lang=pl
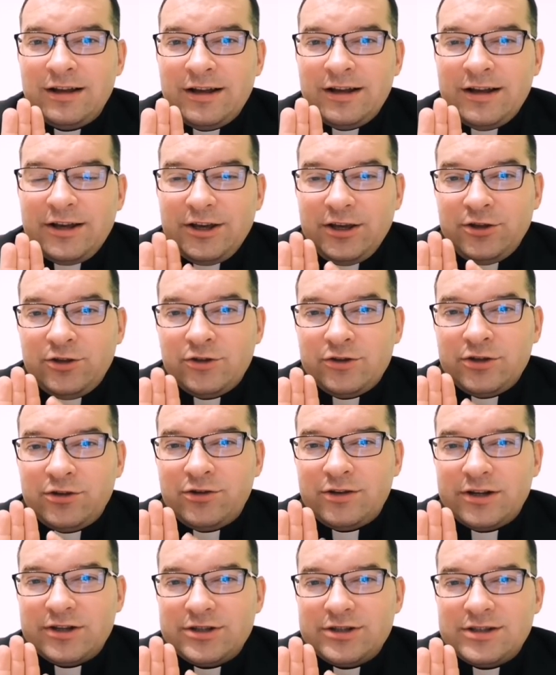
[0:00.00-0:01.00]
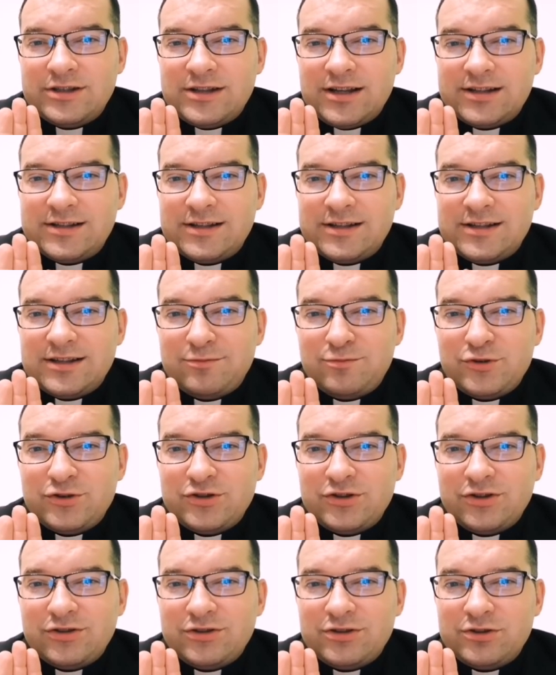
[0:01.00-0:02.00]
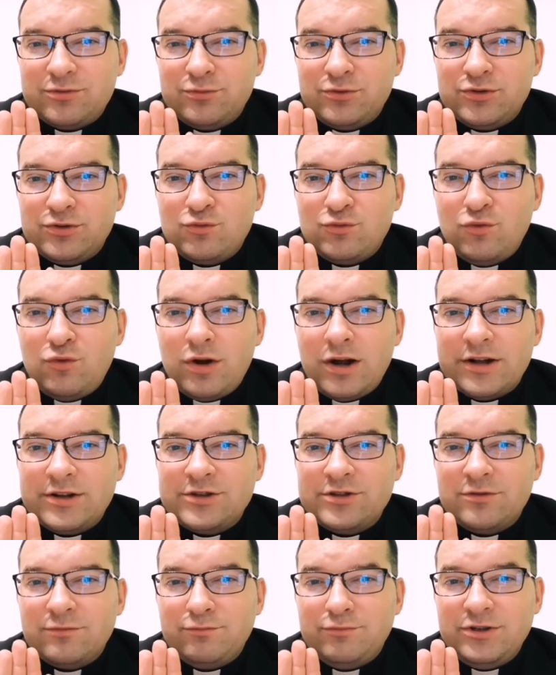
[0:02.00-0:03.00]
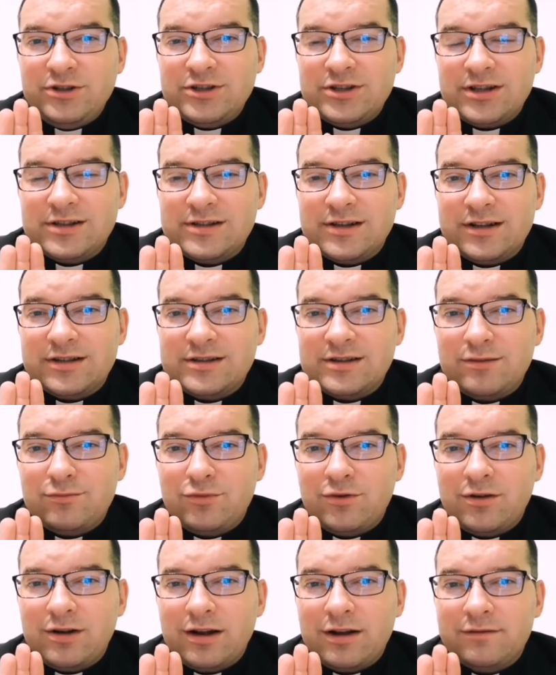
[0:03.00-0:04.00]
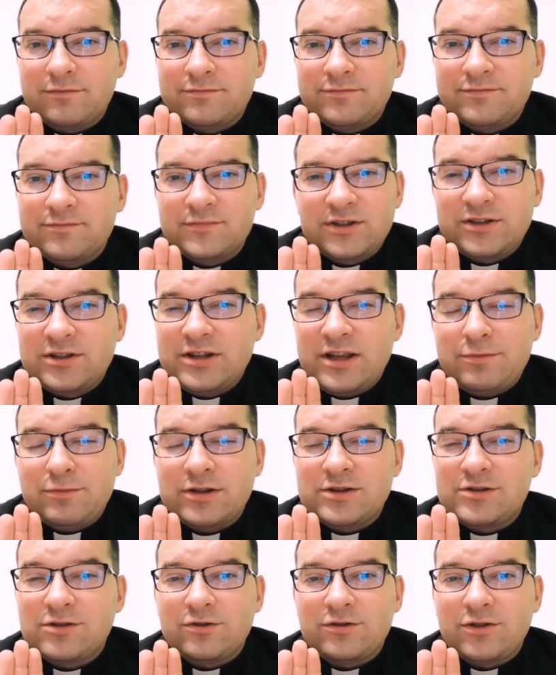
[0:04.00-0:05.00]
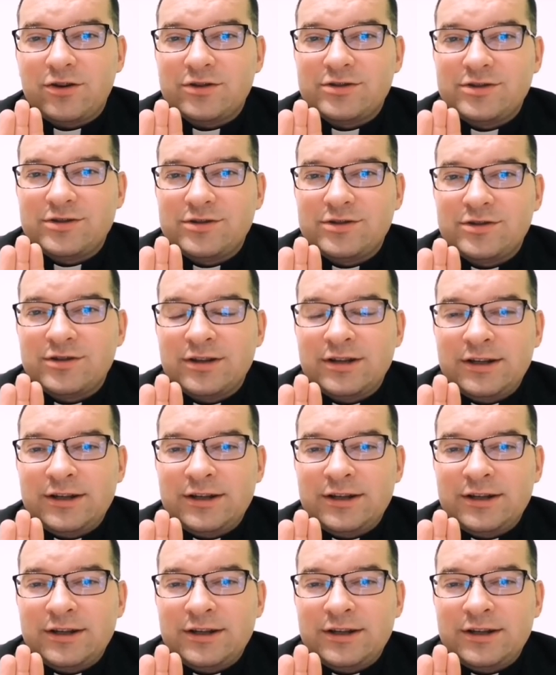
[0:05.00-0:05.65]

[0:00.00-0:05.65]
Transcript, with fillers: I do tego każdy z nas jest zaproszony, żeby słuchać bicia serca Boga. Wtedy nie ma co odchodzić.